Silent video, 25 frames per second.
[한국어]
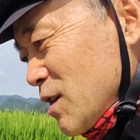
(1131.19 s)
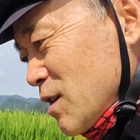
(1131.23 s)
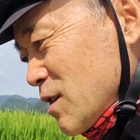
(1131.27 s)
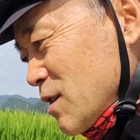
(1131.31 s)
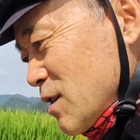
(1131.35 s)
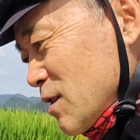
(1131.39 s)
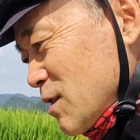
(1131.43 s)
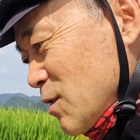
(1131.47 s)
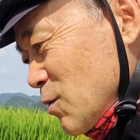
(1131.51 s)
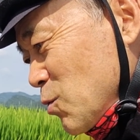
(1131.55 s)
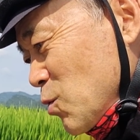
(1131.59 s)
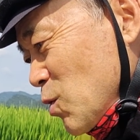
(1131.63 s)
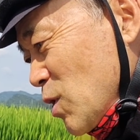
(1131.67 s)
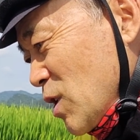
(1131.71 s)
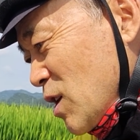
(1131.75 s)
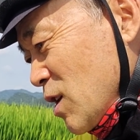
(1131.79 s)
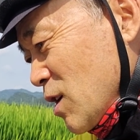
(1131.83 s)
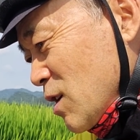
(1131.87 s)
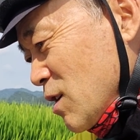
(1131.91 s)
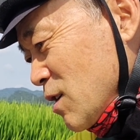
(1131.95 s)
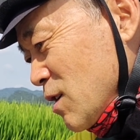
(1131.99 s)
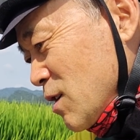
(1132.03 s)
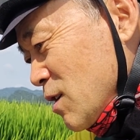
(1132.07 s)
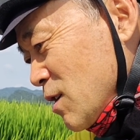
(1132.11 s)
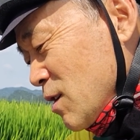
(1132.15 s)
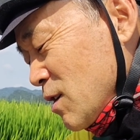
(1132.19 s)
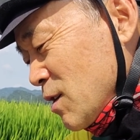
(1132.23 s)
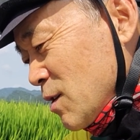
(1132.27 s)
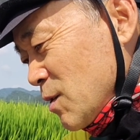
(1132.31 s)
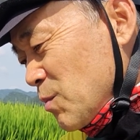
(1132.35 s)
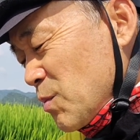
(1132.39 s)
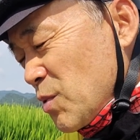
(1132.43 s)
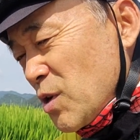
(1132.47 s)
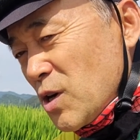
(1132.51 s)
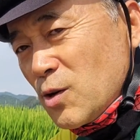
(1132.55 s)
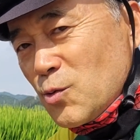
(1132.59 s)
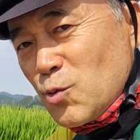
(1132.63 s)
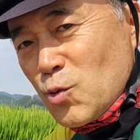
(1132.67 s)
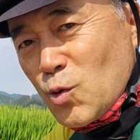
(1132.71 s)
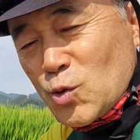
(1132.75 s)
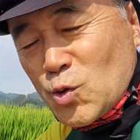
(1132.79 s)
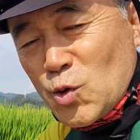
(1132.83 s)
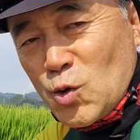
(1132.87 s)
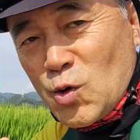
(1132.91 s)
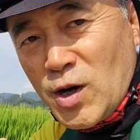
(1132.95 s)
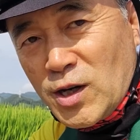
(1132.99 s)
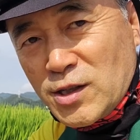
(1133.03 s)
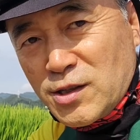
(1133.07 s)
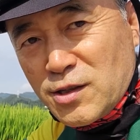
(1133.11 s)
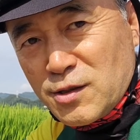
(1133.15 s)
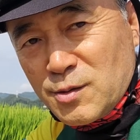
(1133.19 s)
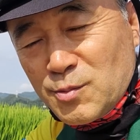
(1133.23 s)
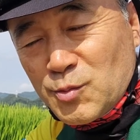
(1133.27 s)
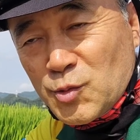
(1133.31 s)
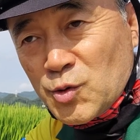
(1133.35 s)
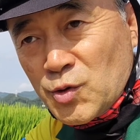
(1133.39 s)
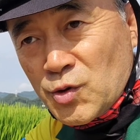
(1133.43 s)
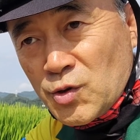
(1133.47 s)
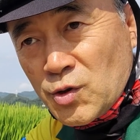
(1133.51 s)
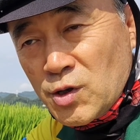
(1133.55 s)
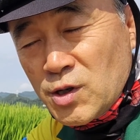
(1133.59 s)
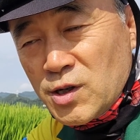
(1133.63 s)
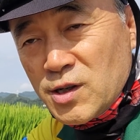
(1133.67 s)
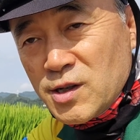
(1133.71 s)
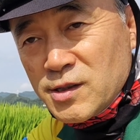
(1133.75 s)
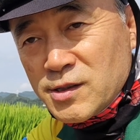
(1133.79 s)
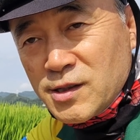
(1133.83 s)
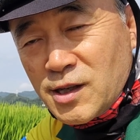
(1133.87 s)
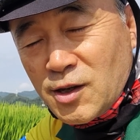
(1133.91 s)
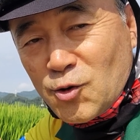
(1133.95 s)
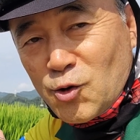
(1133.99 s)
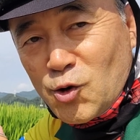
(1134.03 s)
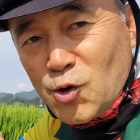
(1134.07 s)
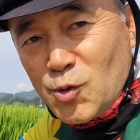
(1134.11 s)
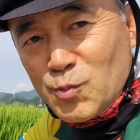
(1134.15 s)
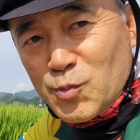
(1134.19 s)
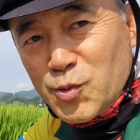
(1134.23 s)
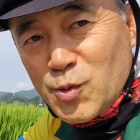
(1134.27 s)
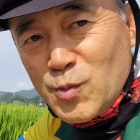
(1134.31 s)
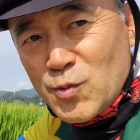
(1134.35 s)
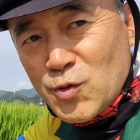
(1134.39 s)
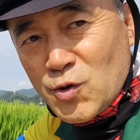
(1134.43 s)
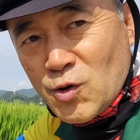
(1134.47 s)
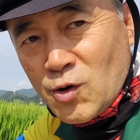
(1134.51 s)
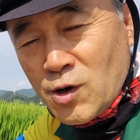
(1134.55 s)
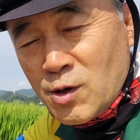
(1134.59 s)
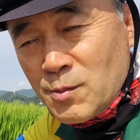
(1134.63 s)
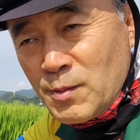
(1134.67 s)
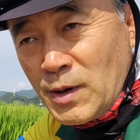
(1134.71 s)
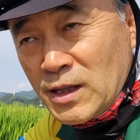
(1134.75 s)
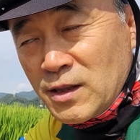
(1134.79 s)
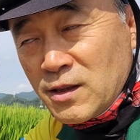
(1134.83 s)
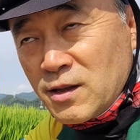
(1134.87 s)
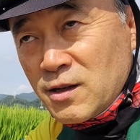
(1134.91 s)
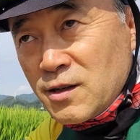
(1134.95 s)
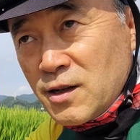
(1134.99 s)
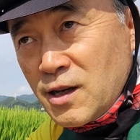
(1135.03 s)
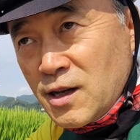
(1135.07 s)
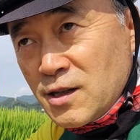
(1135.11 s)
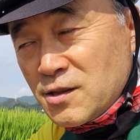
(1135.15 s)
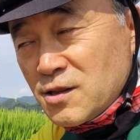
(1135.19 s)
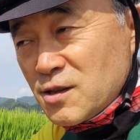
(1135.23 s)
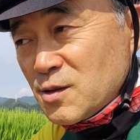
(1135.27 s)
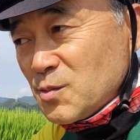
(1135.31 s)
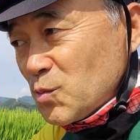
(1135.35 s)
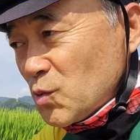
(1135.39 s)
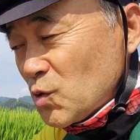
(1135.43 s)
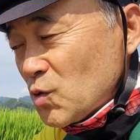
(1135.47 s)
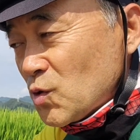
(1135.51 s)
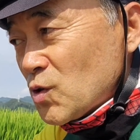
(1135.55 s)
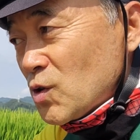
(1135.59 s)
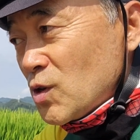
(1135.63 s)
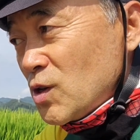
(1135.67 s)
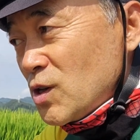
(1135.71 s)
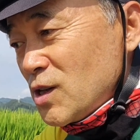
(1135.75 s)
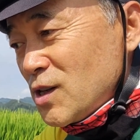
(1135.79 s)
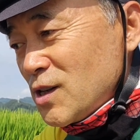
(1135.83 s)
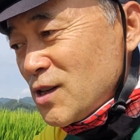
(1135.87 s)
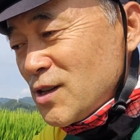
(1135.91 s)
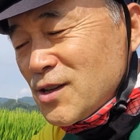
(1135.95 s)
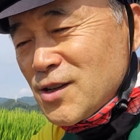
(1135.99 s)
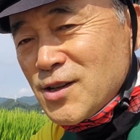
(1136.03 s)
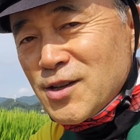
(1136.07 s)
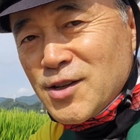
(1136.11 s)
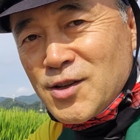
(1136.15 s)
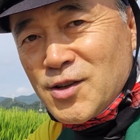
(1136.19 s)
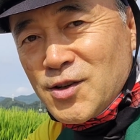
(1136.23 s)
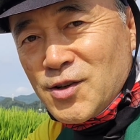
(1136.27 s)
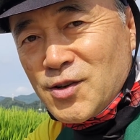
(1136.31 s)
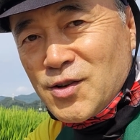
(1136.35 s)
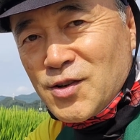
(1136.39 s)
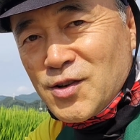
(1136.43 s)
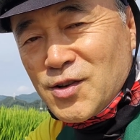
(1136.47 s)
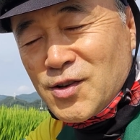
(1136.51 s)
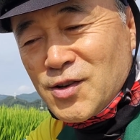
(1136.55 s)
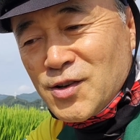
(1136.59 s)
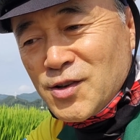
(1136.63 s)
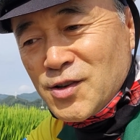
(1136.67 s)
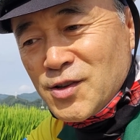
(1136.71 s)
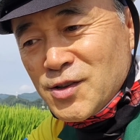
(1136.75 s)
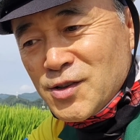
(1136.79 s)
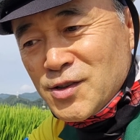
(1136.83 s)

그래서 우리 그벼 육종 하시는 분들 새로운 품종을 만들어 내시는 분들 어,